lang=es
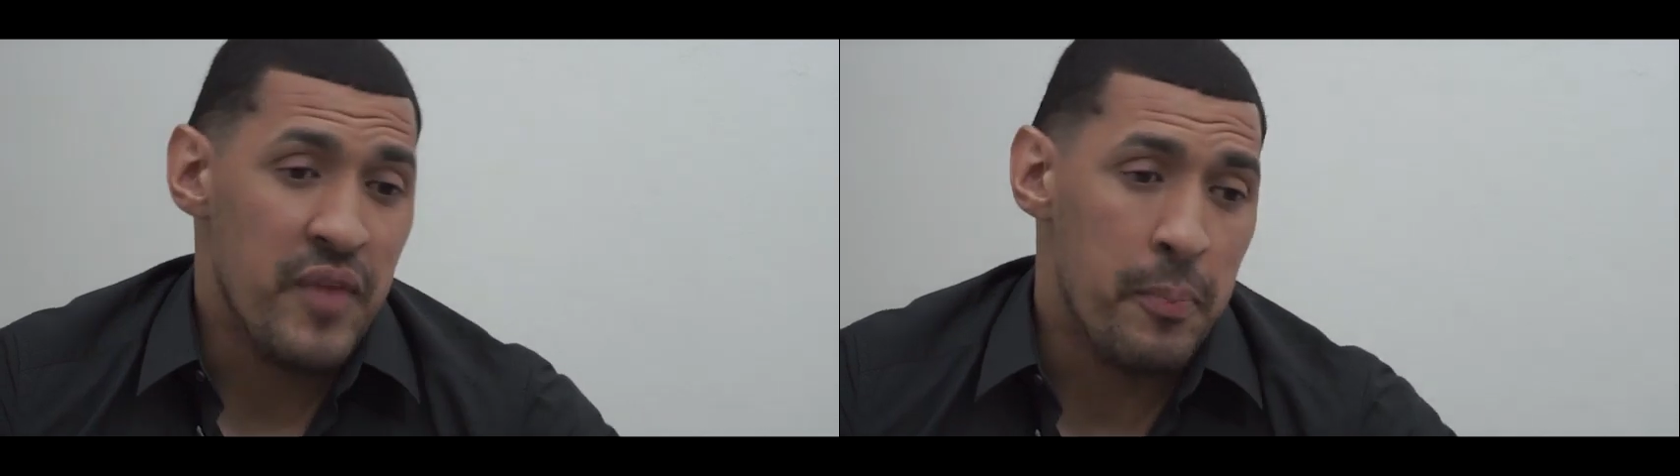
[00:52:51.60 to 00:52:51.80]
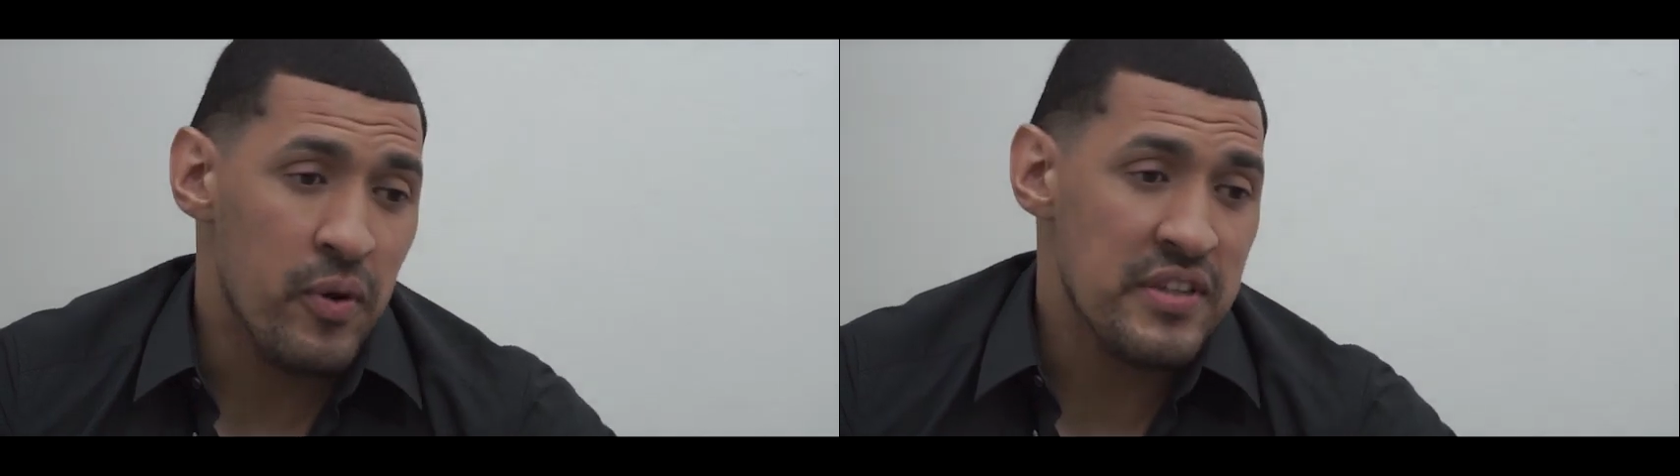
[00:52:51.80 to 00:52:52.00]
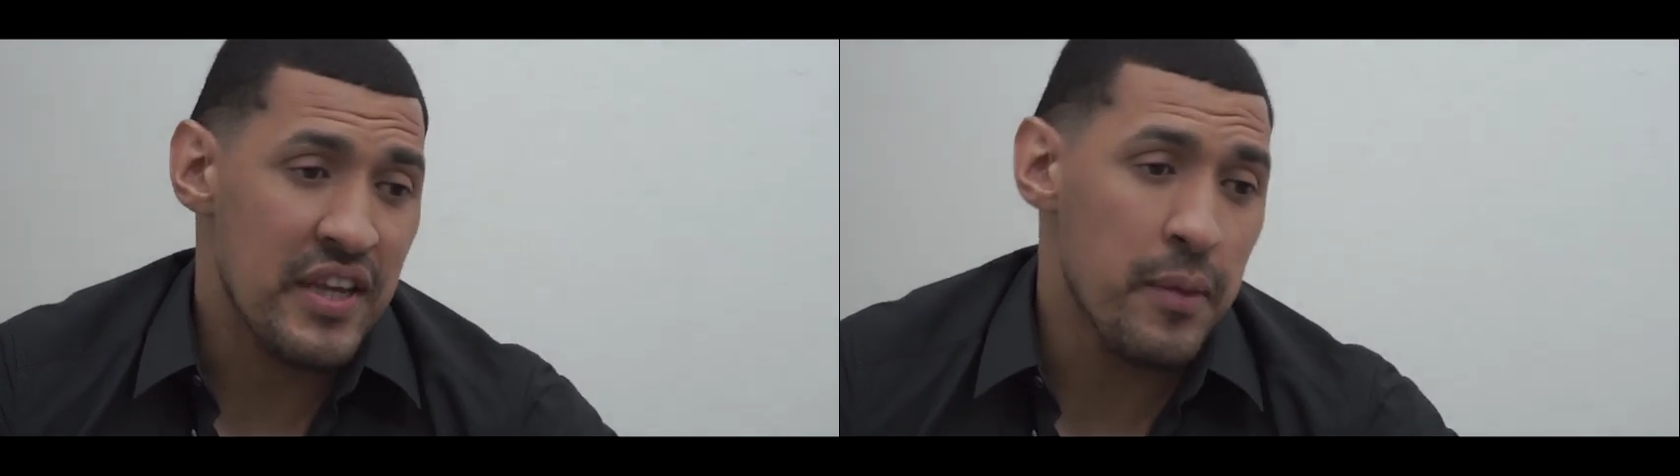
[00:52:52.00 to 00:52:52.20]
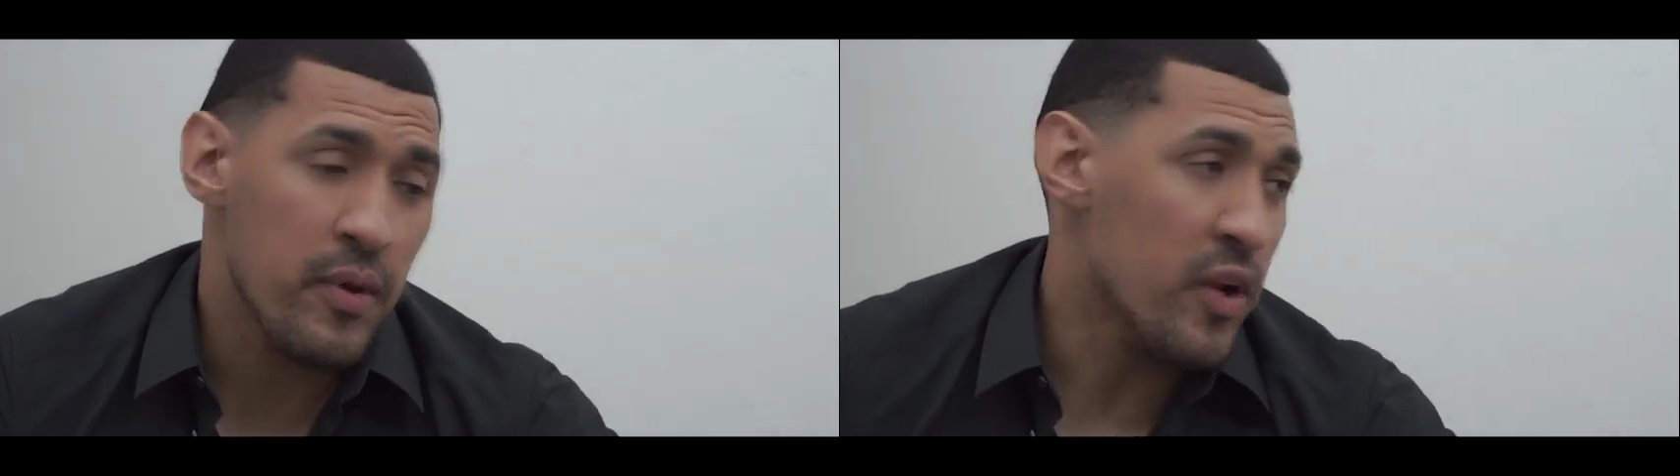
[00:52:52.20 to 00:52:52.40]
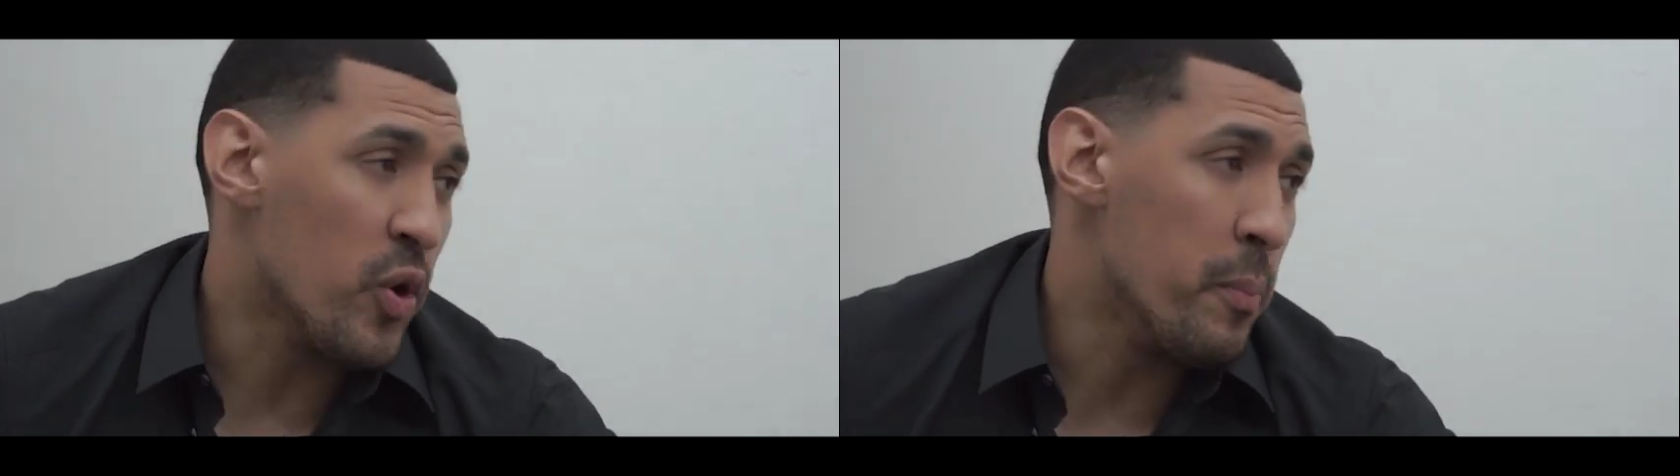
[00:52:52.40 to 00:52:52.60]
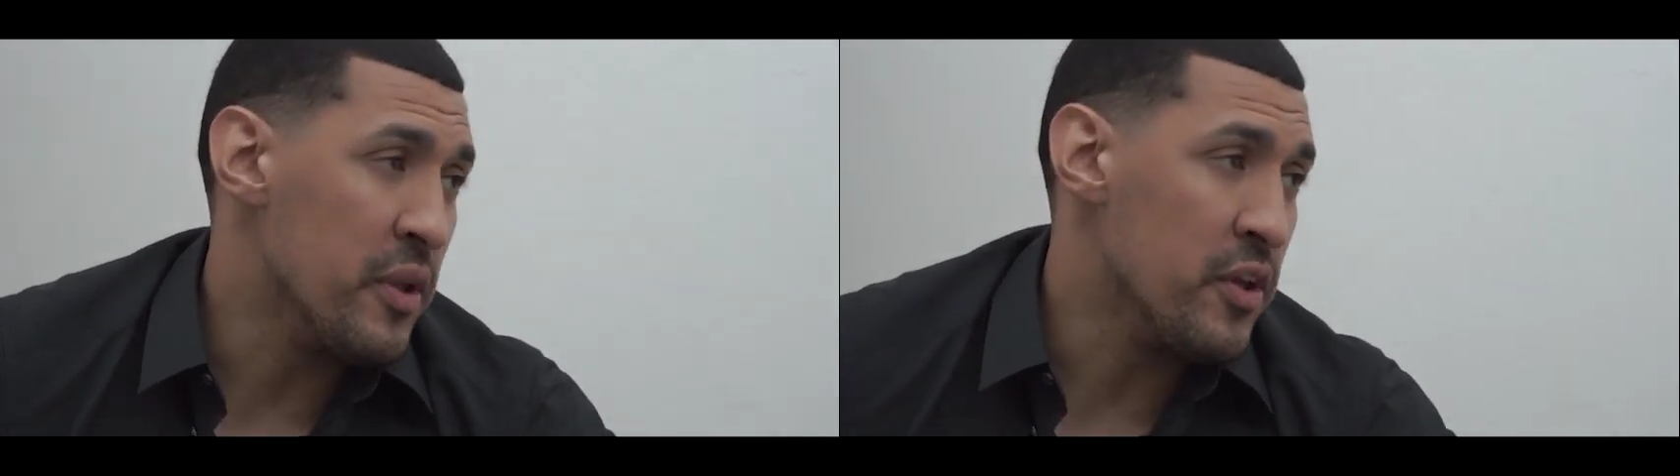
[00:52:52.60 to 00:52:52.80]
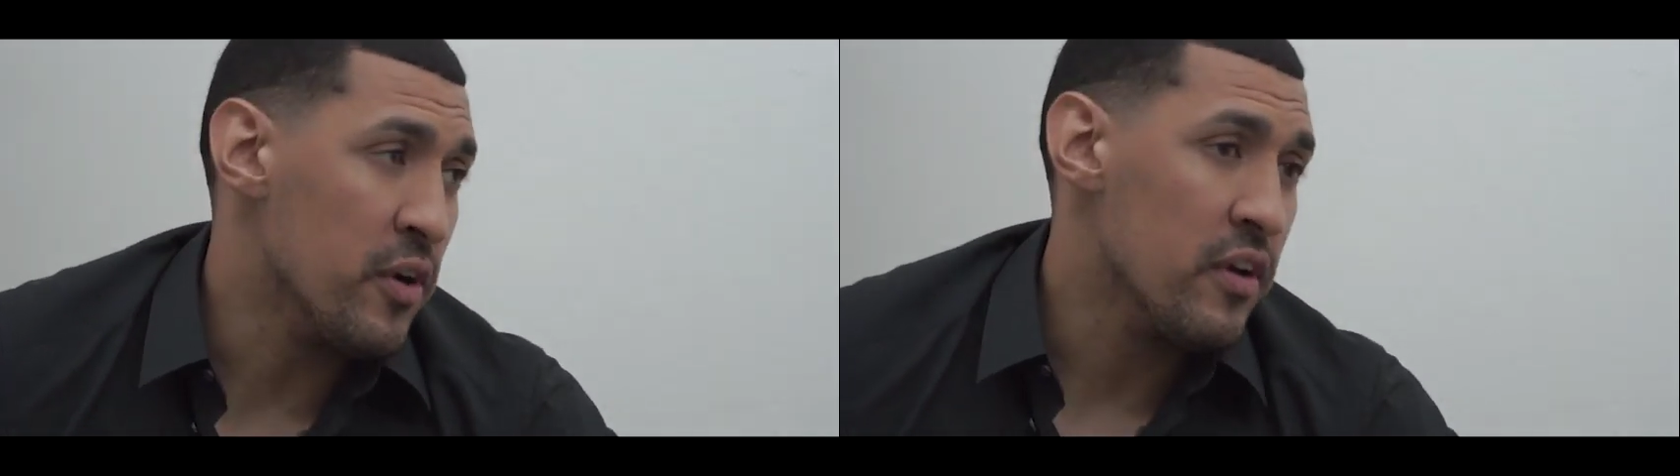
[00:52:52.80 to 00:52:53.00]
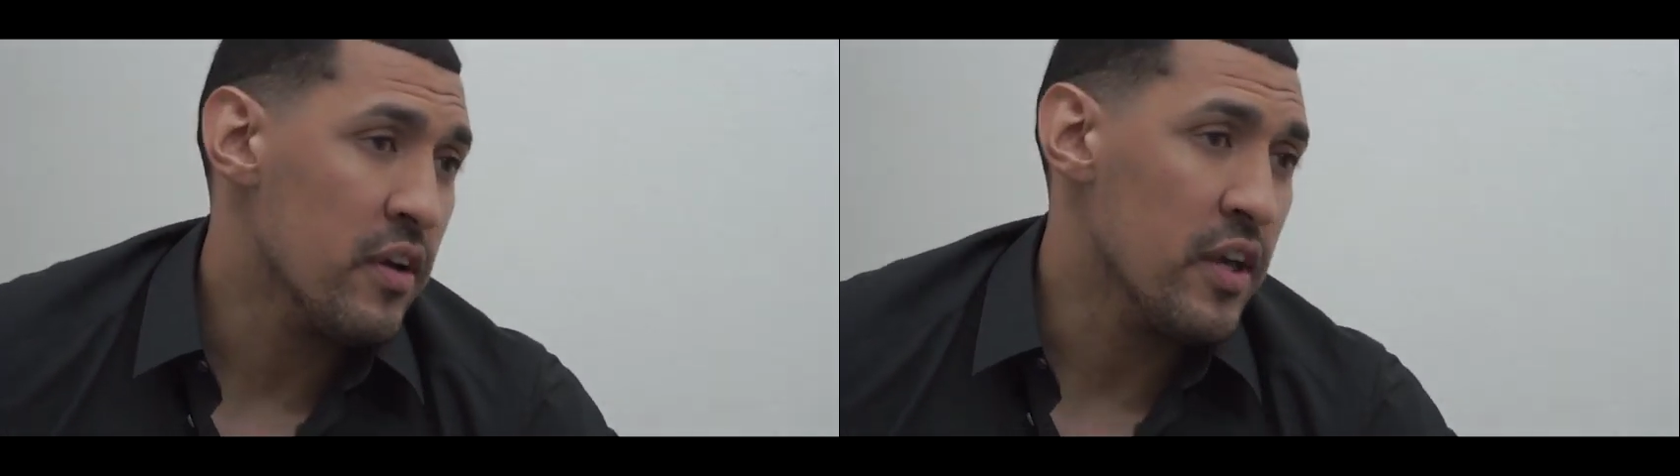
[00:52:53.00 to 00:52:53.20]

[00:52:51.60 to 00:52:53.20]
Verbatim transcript: después ese equipo ya no compitió